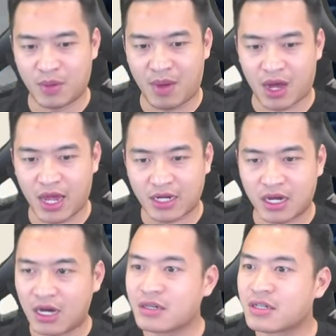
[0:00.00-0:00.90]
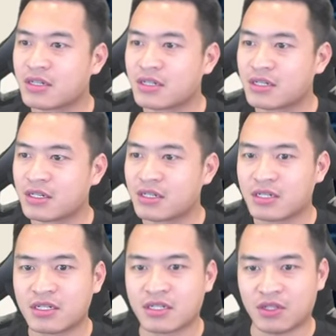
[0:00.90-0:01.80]
mở hết cơ.
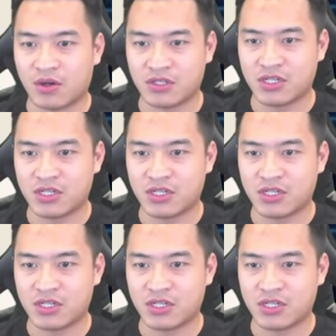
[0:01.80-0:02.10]
Rồi, dương